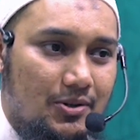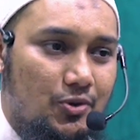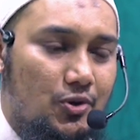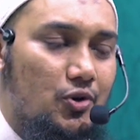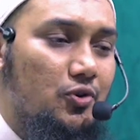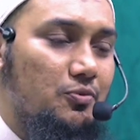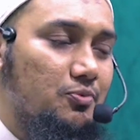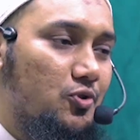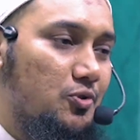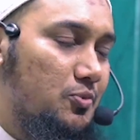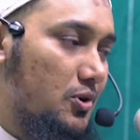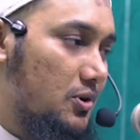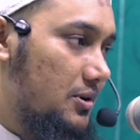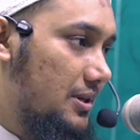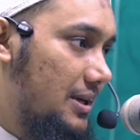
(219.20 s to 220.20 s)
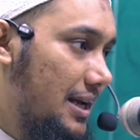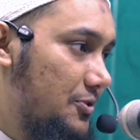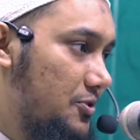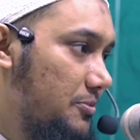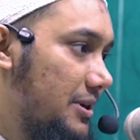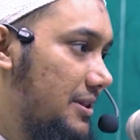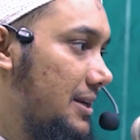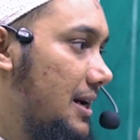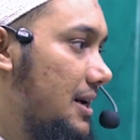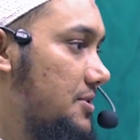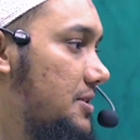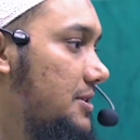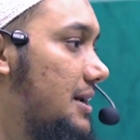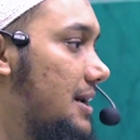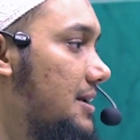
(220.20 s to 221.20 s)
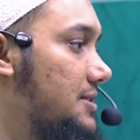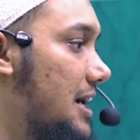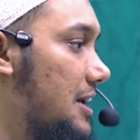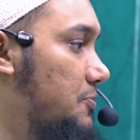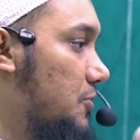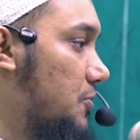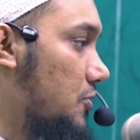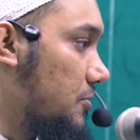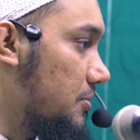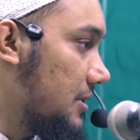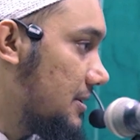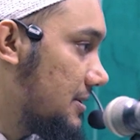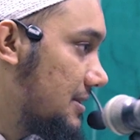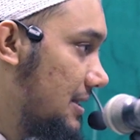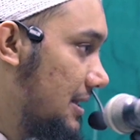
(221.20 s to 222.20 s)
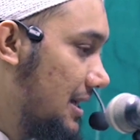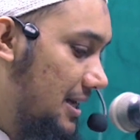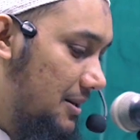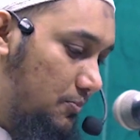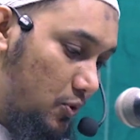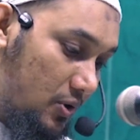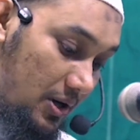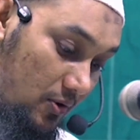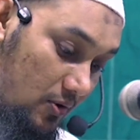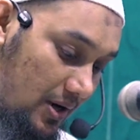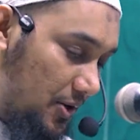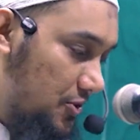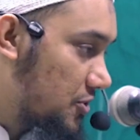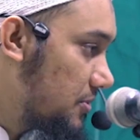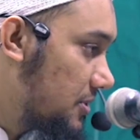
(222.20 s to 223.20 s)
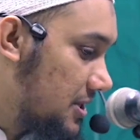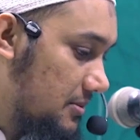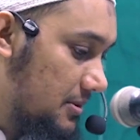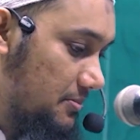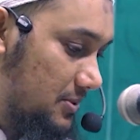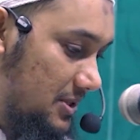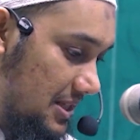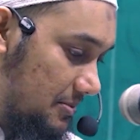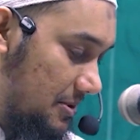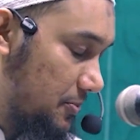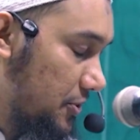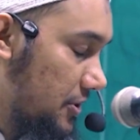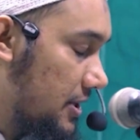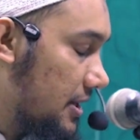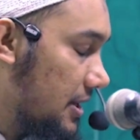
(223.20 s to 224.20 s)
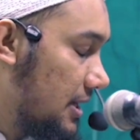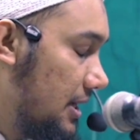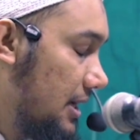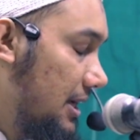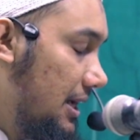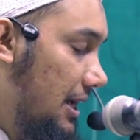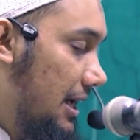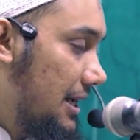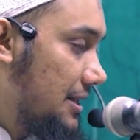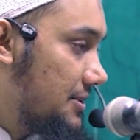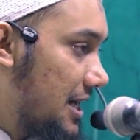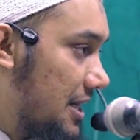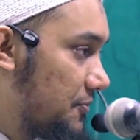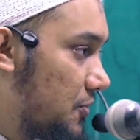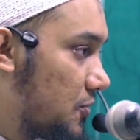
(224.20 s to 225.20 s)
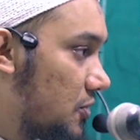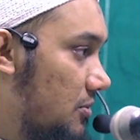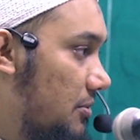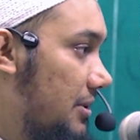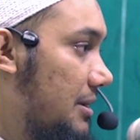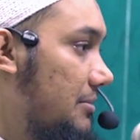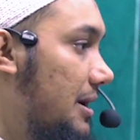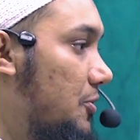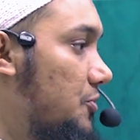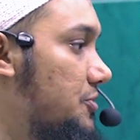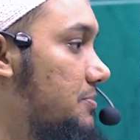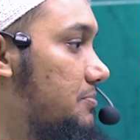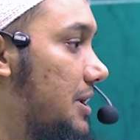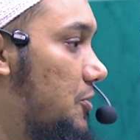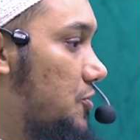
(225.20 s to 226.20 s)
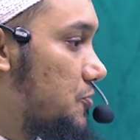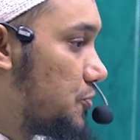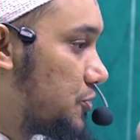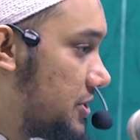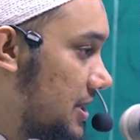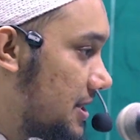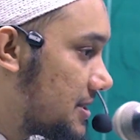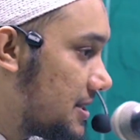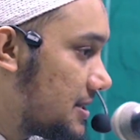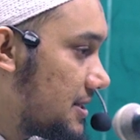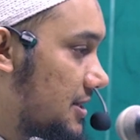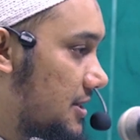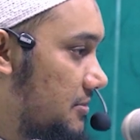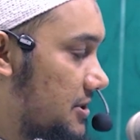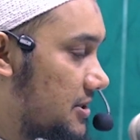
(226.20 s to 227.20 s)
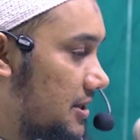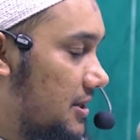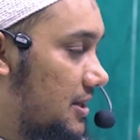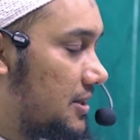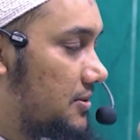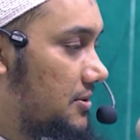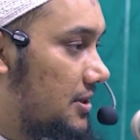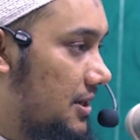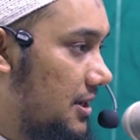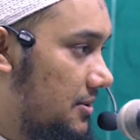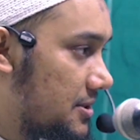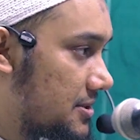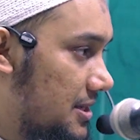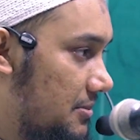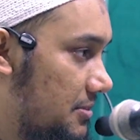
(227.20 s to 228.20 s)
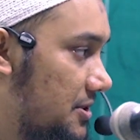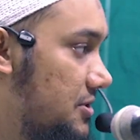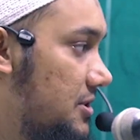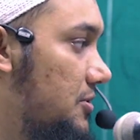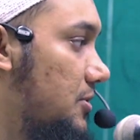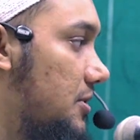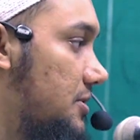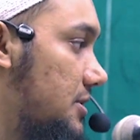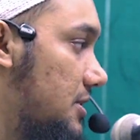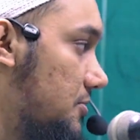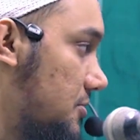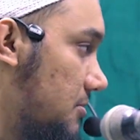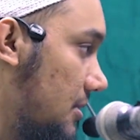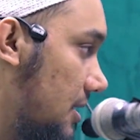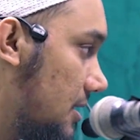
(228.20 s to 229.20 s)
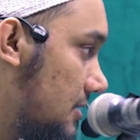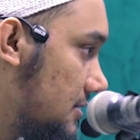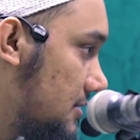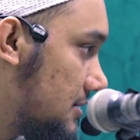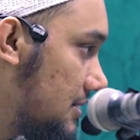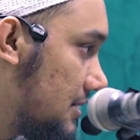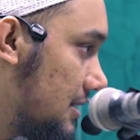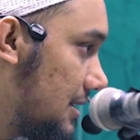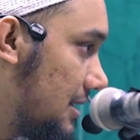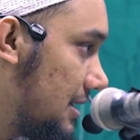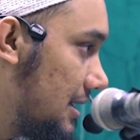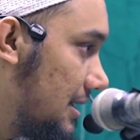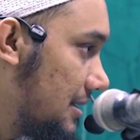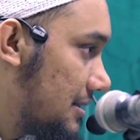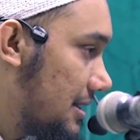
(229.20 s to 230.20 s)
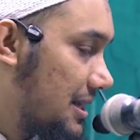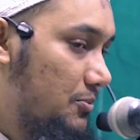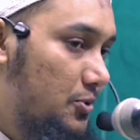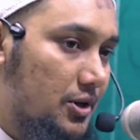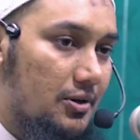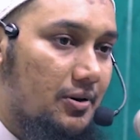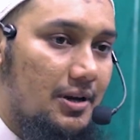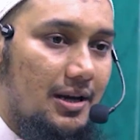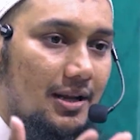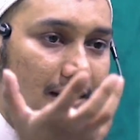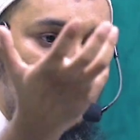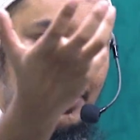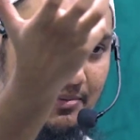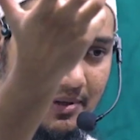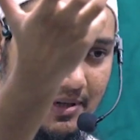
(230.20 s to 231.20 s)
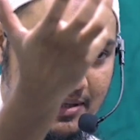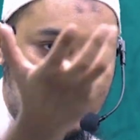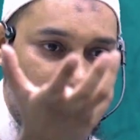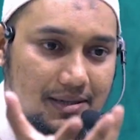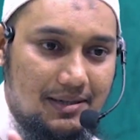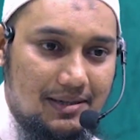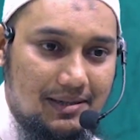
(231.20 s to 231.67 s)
নরম কোমল একজন ব্যক্তি আসছে তাকে ঝাড়ফুঁক করবে বললে অনেক সময় যাবে কিতাবটা পড়ে নেয় ঝাড়ফুঁক করবে মানে মানুষ মানুষ বুঝিয়েছে যে নবী সাল আলী হাসলামকে জিন ধরেছে নাউজুবিল্লা তারা মনে করে আল্লাহ নবীর কাছে